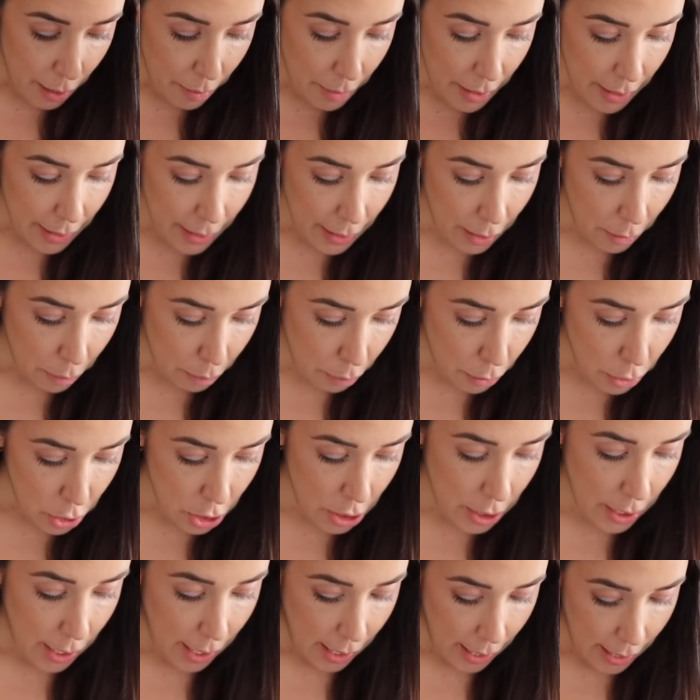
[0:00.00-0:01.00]
a meter por
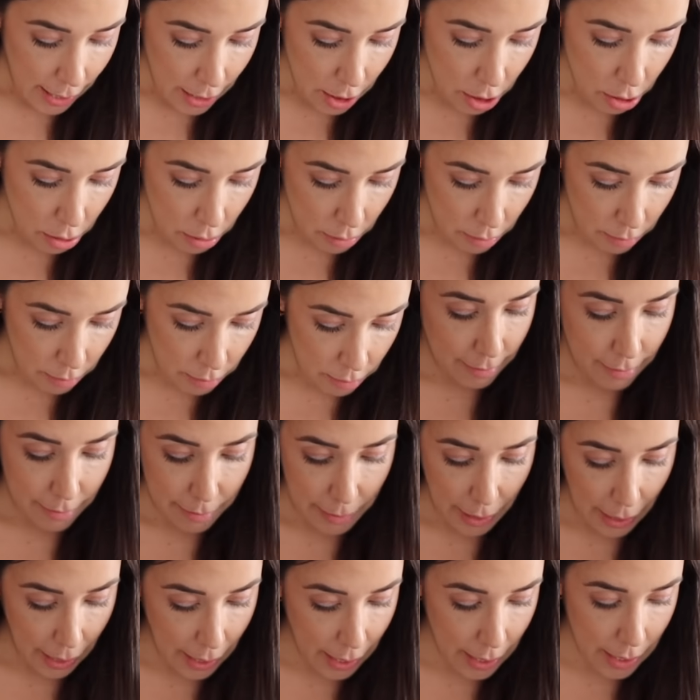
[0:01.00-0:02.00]
si acaso,
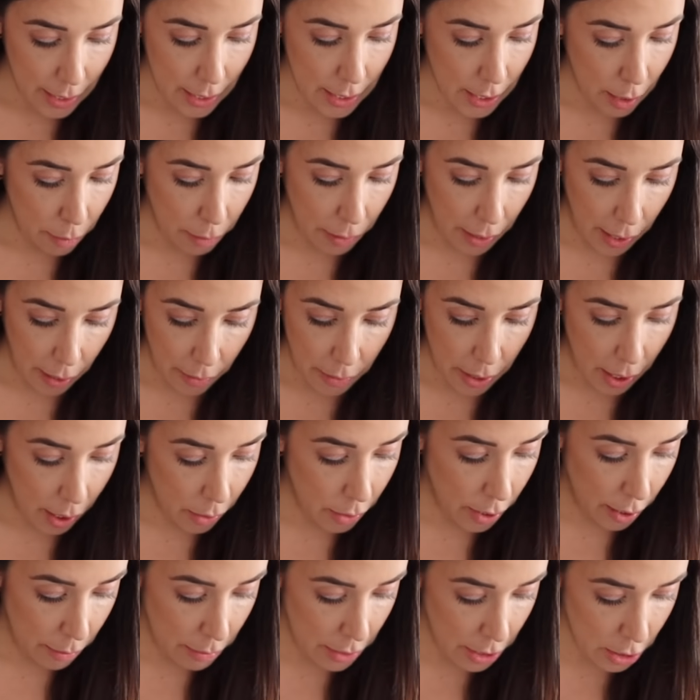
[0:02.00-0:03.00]
me encanta esta palabra
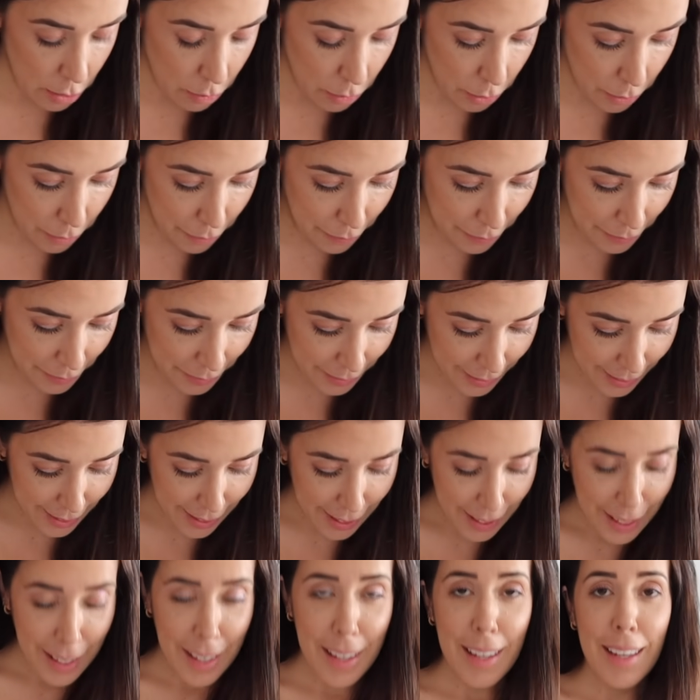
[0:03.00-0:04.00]
ahora mismo,
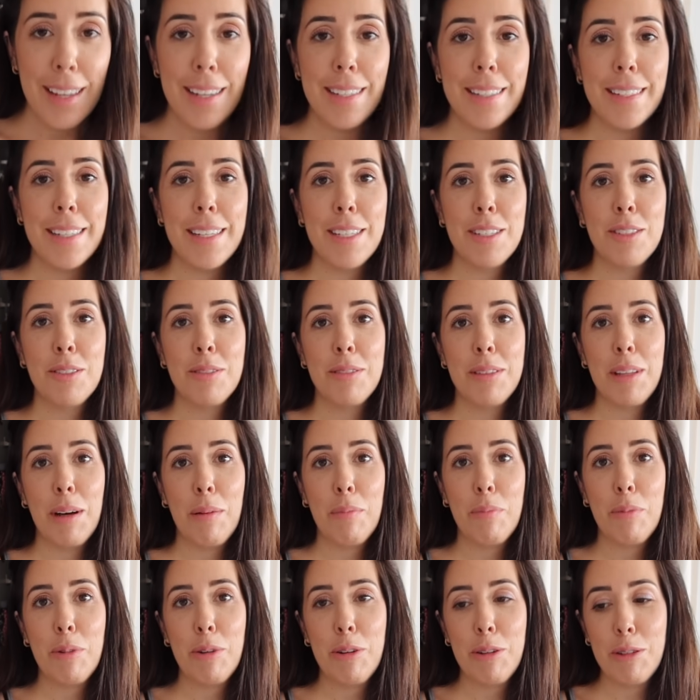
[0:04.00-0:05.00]
es que son
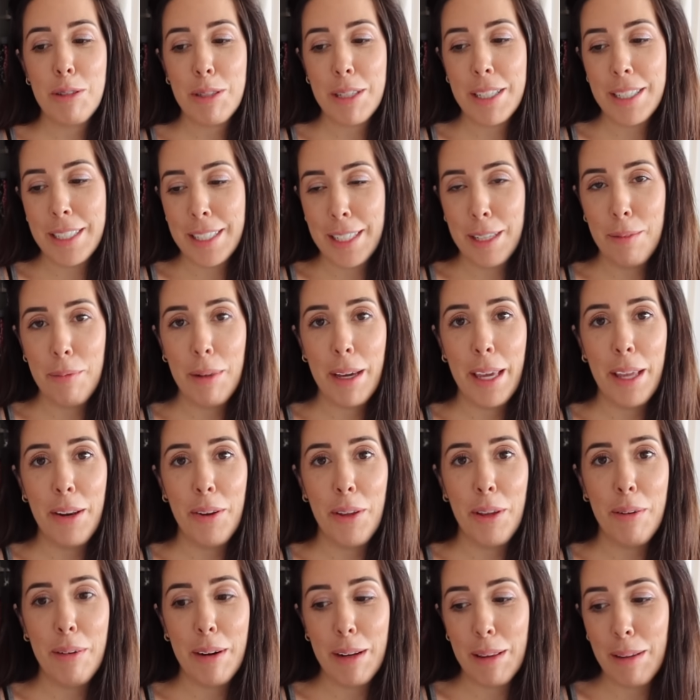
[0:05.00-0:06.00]
tan buenos que es que me quiero
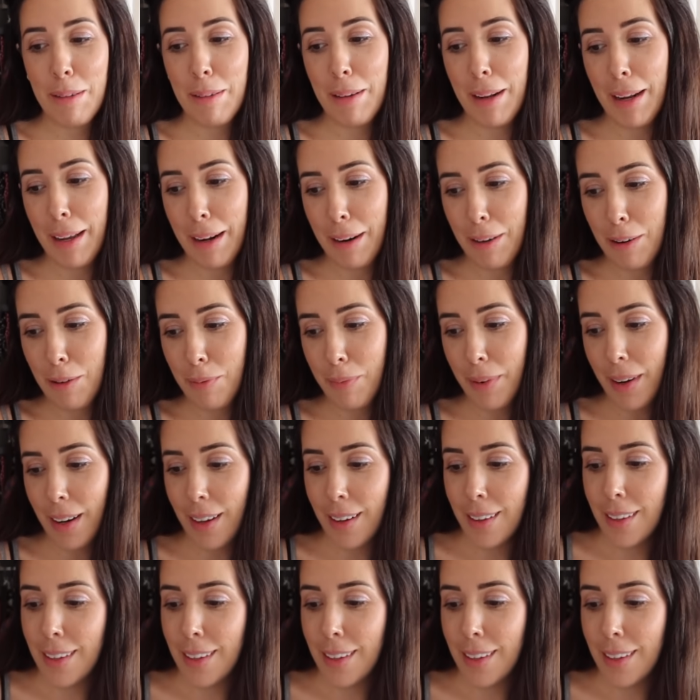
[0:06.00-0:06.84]
llevar toda la ropa.